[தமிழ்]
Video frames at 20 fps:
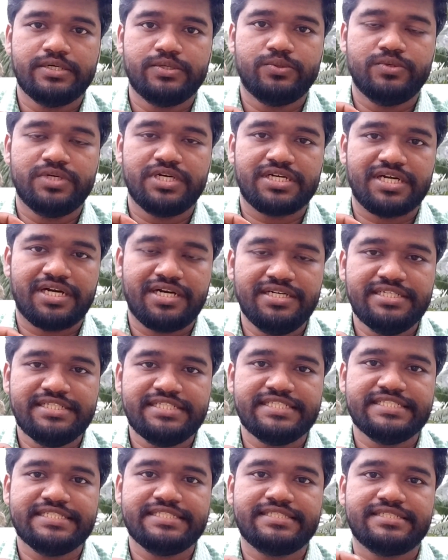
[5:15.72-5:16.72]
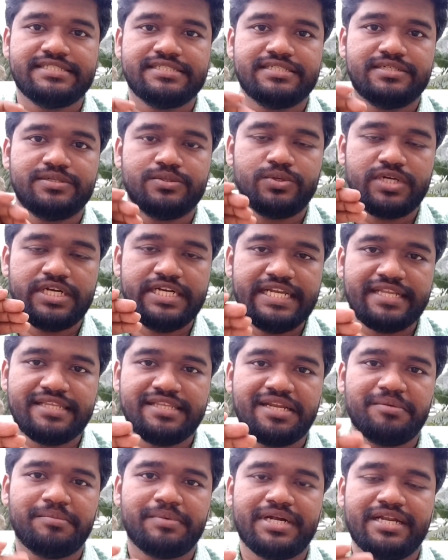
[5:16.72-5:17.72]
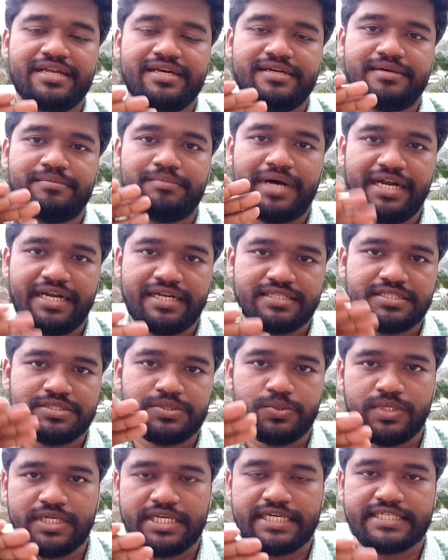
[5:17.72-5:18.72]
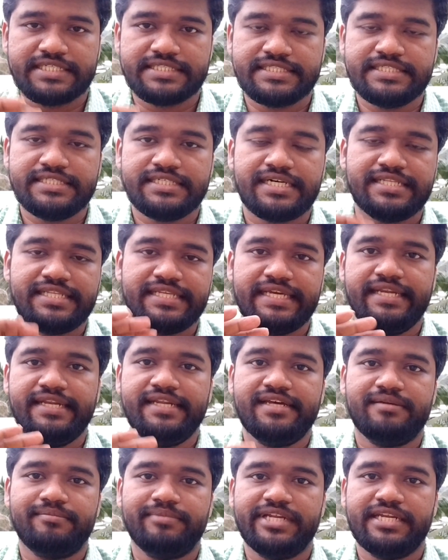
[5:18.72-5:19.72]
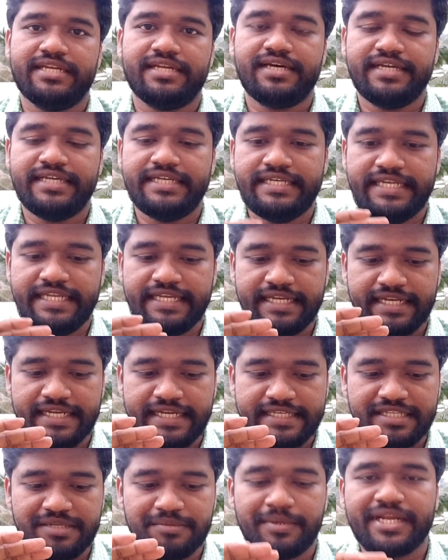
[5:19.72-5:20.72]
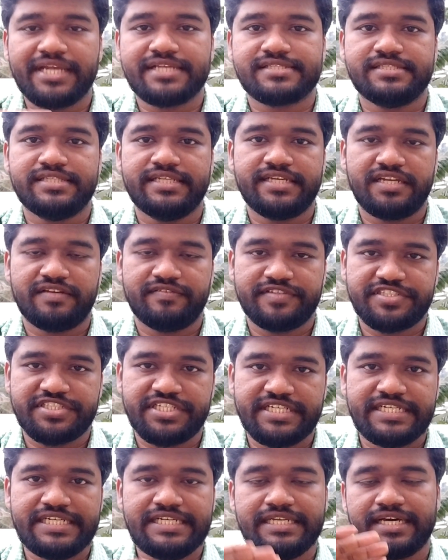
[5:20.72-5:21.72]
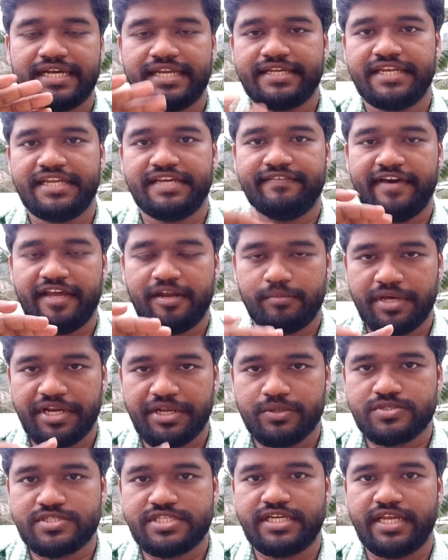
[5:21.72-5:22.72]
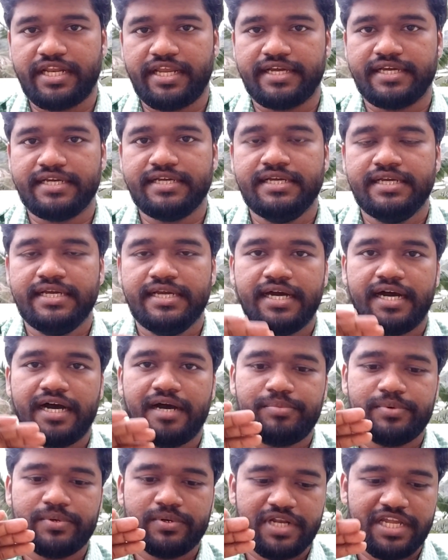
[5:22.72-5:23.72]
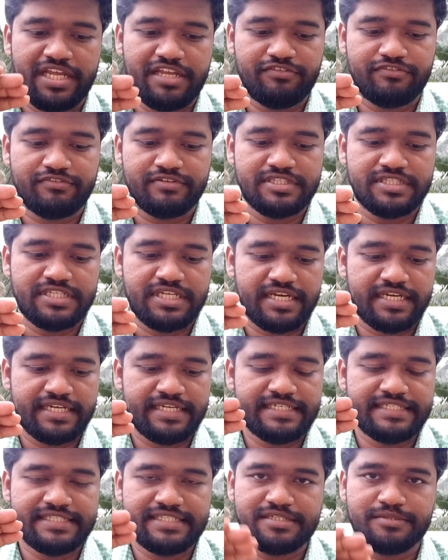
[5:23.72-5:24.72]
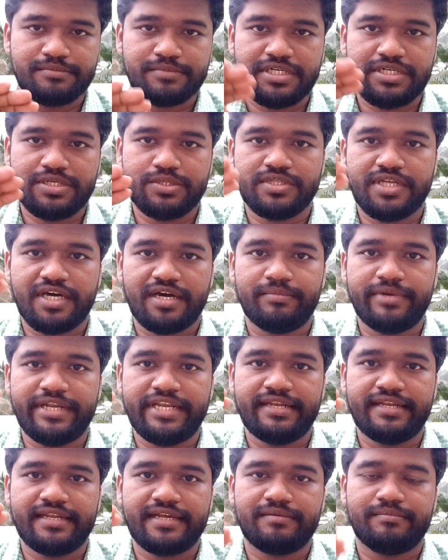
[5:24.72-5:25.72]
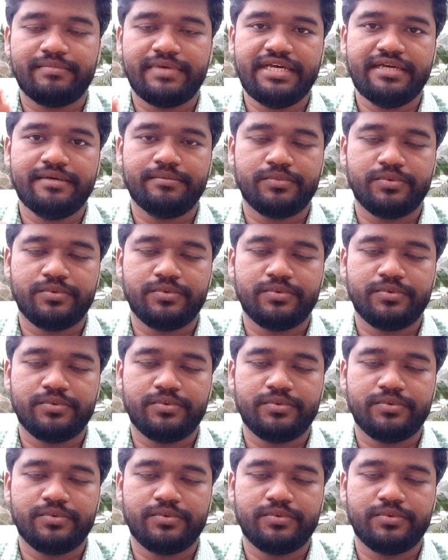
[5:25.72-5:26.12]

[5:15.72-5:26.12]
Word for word: உங்கள் கான்ஷியஸ் ஒரு நிரந்தரமான மாற்றத்துக்கு உள்ளாகுது அது என்ன அப்படின்னா இன்றைக்கி நீங்கள் எதிர்மறையாக சிந்திக்கிற விஷயங்கள் நாளைக்கு நீங்கள் வேறு மாதிரி யோசிக்கிறீங்க அப்போது லைஃப் வந்து நான் இதுக்கு மட்டும்தான் அப்படின்னு இல்லாமல்